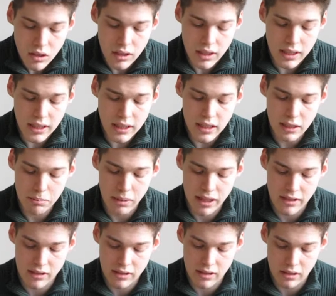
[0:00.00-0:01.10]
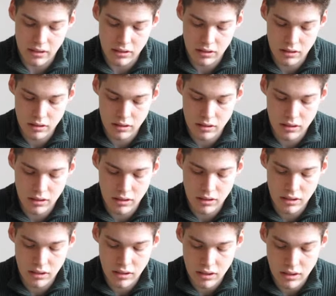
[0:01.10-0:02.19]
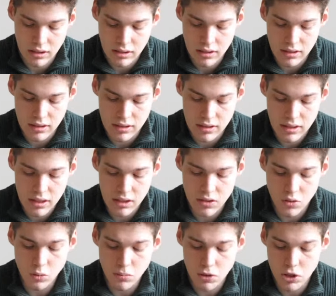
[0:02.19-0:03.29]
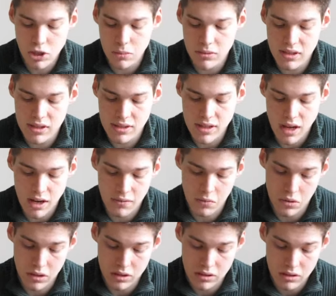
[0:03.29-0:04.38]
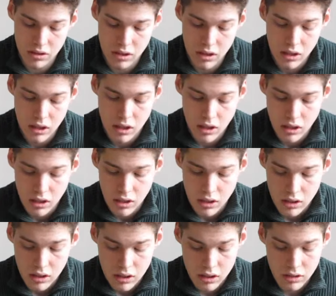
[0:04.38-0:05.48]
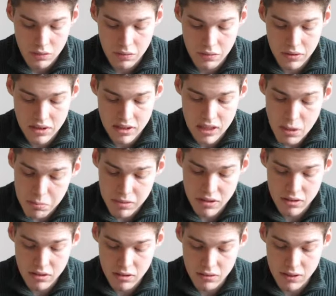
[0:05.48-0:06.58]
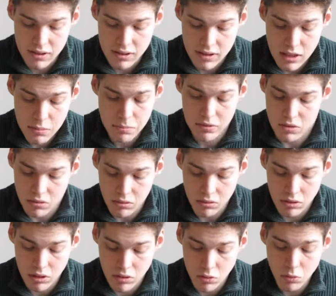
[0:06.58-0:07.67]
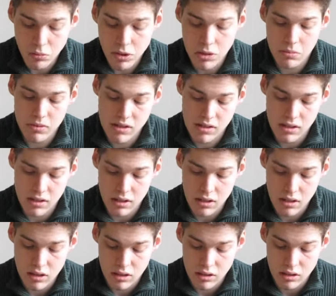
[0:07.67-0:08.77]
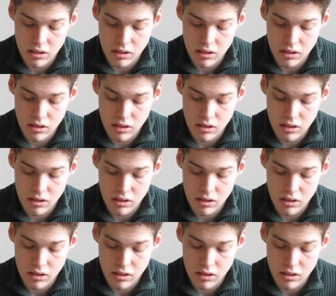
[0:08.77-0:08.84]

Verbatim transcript: Reichlich beitragen hm, ist hier das unbestimmte Zahlwort. Was, gibt, was es gibt und in unbestimmten Zahl